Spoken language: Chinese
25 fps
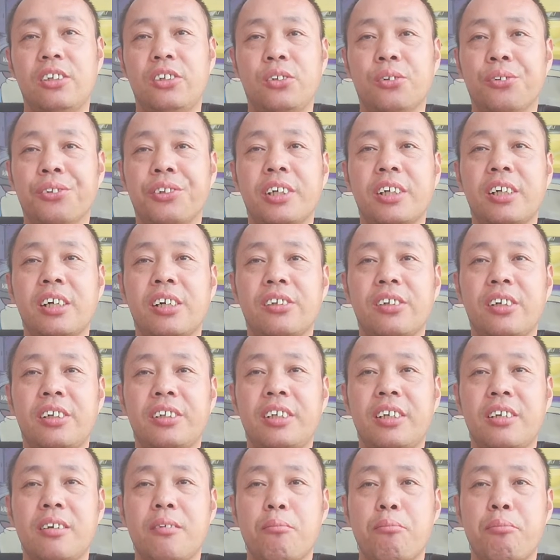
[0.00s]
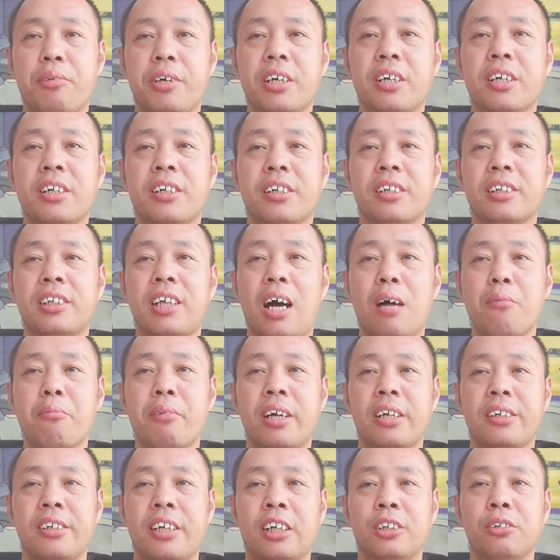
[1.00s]
韭菜哥相信，平时他
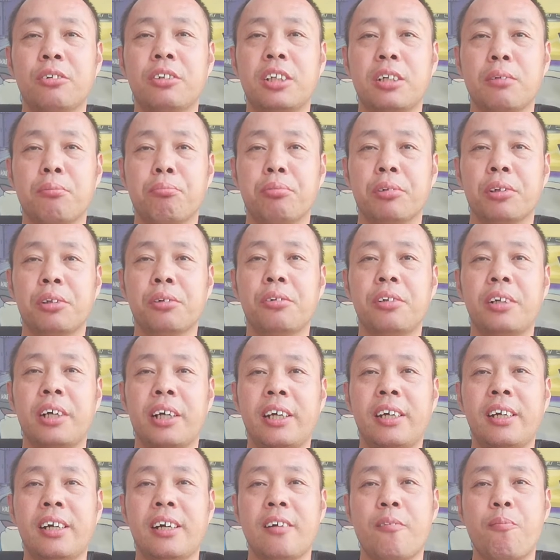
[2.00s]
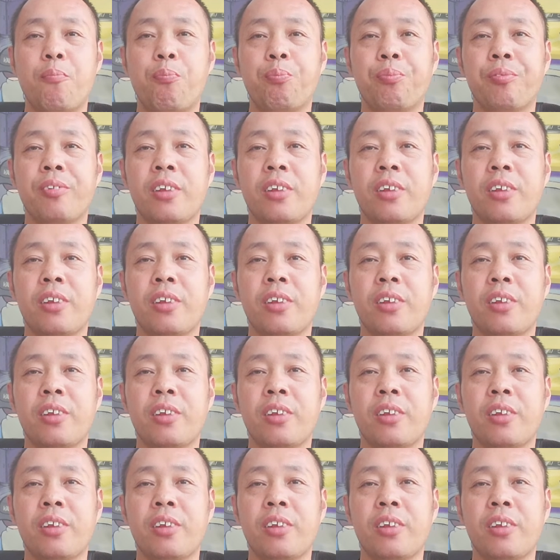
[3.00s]
们也都是普通人啊，